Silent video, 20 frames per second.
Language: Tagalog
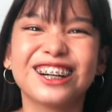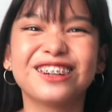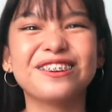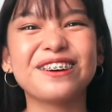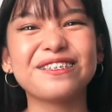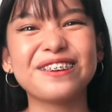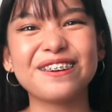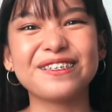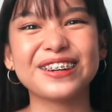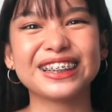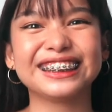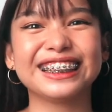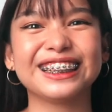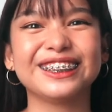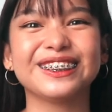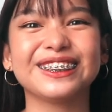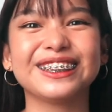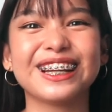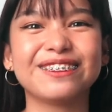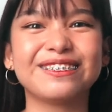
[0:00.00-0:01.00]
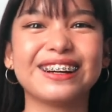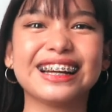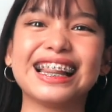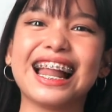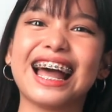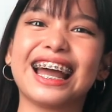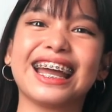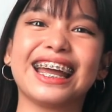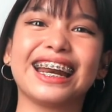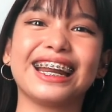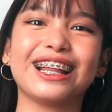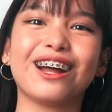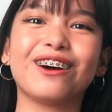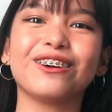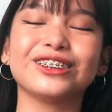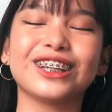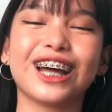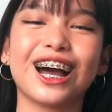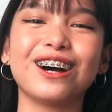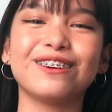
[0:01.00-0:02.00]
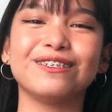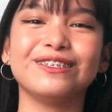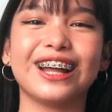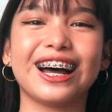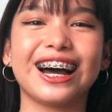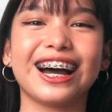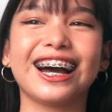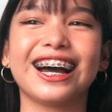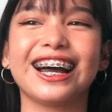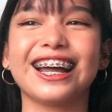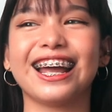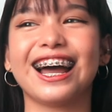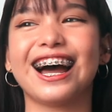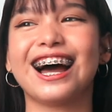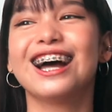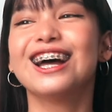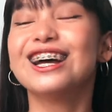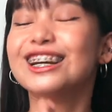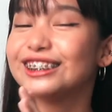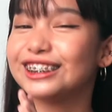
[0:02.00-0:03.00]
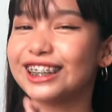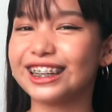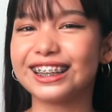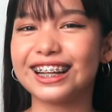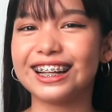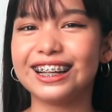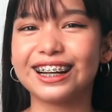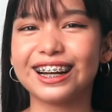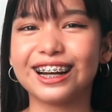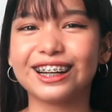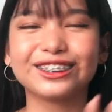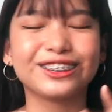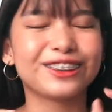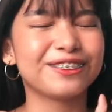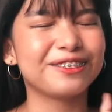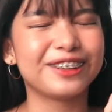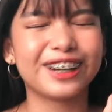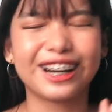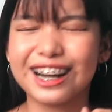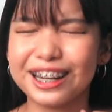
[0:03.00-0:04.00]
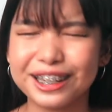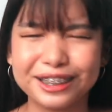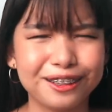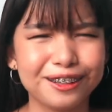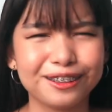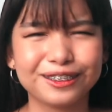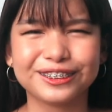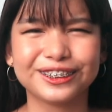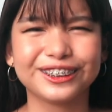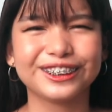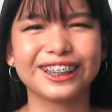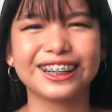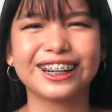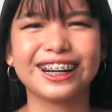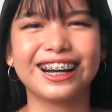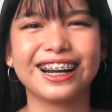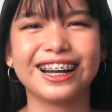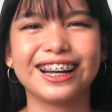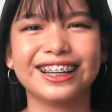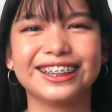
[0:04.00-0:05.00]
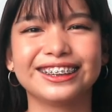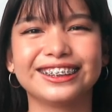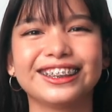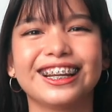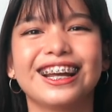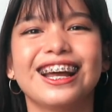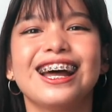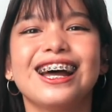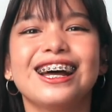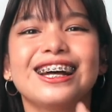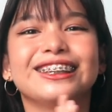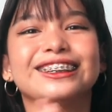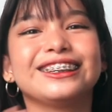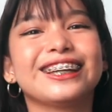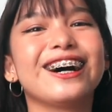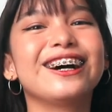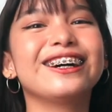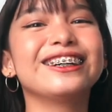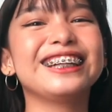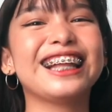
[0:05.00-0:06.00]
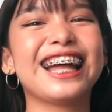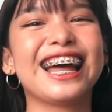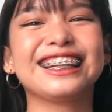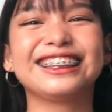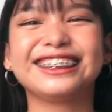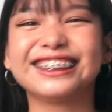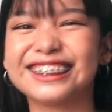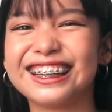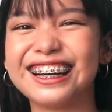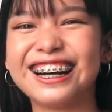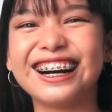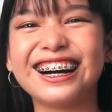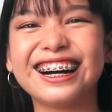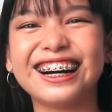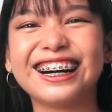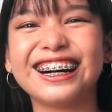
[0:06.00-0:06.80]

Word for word: Kung mapapansin nyo naman, lagi rin ako naka-black. Kaya, siya talaga. Sobrang idol ko siya, guys. So, let's go!